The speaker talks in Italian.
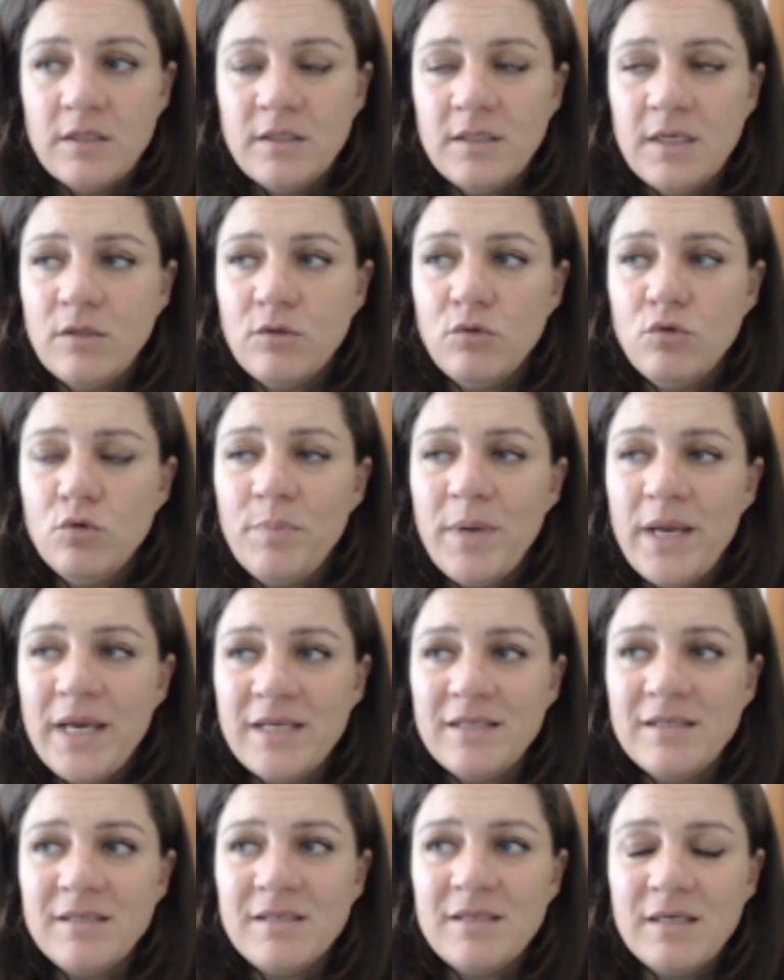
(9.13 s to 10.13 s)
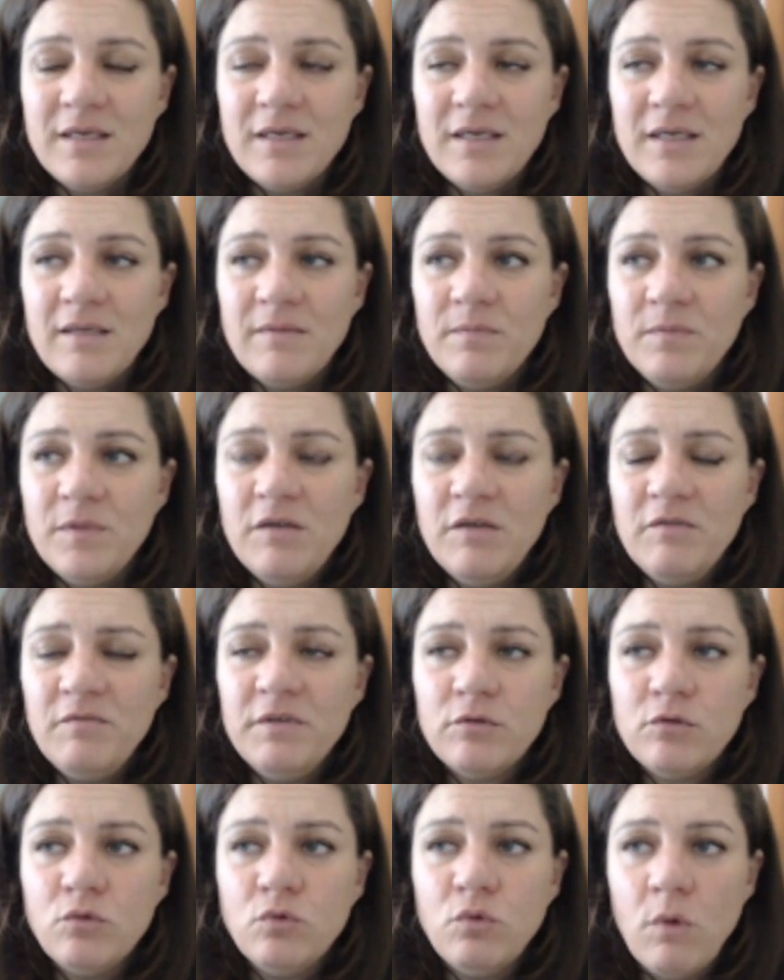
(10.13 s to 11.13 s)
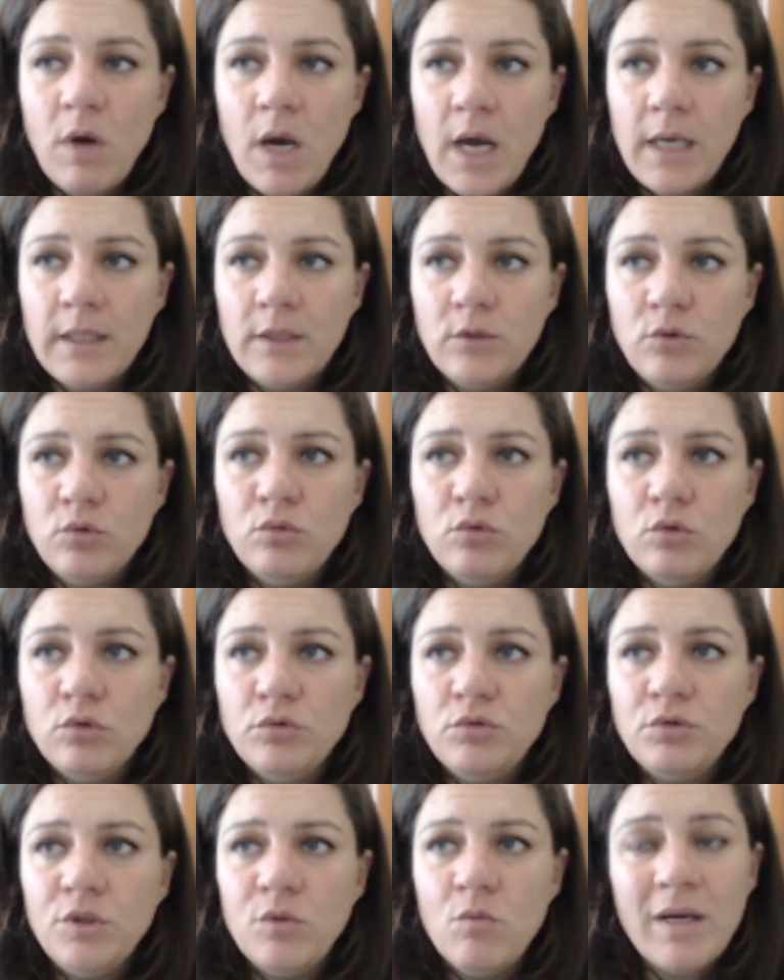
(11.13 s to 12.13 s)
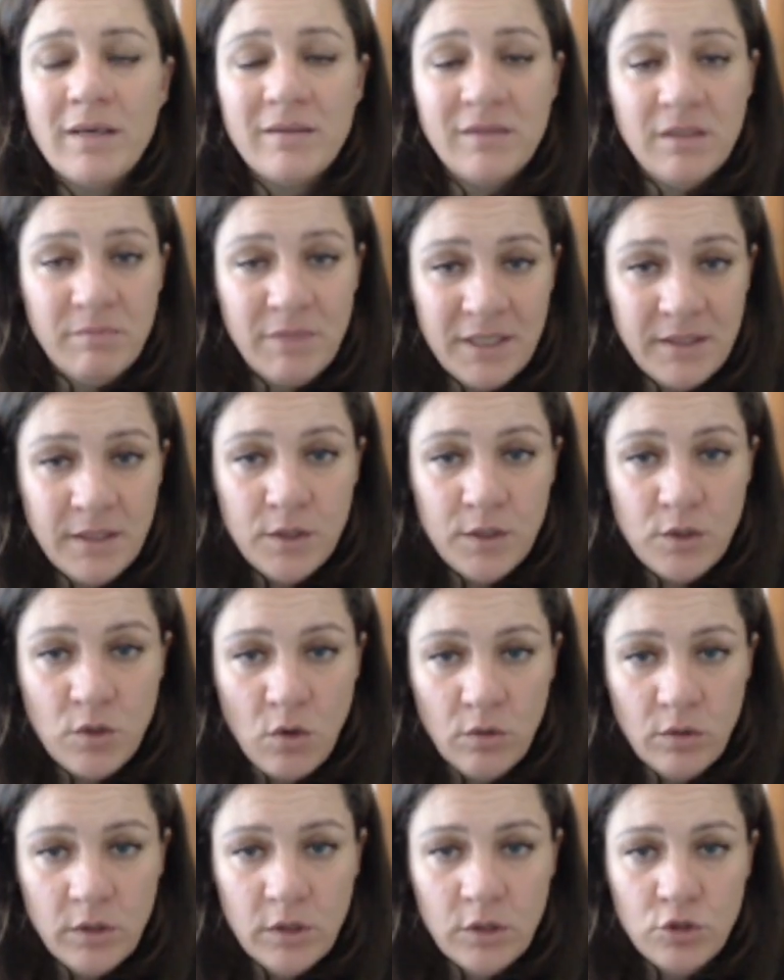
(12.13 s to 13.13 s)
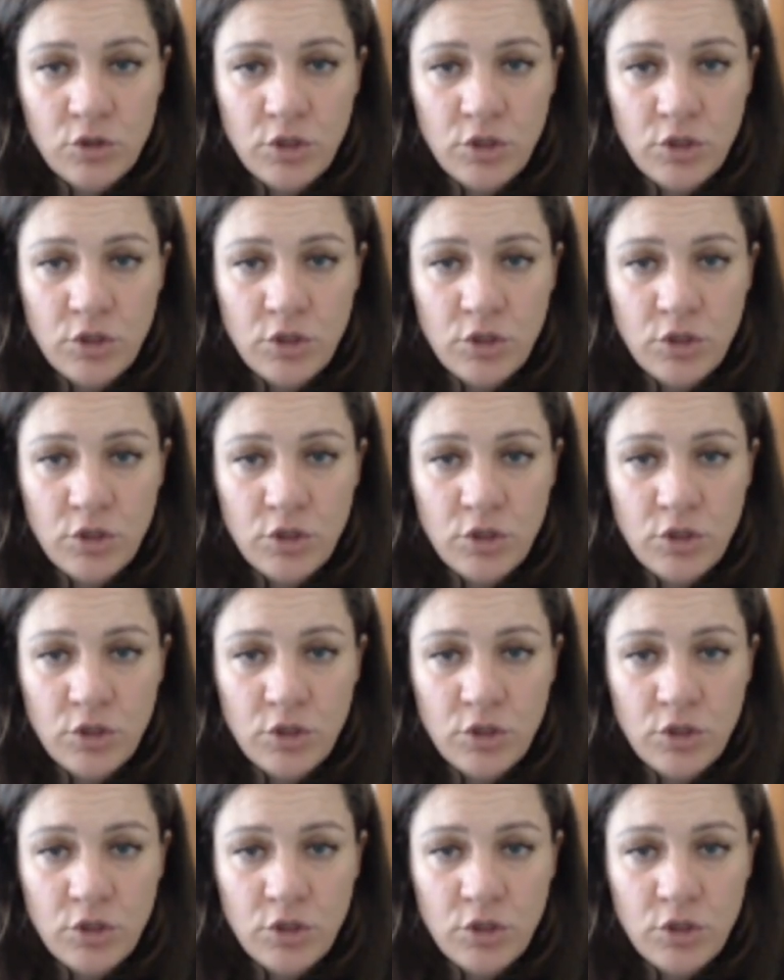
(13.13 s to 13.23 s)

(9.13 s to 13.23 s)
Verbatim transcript: se tu pensi che nel virtuale tu non ti guardi mai negli occhi,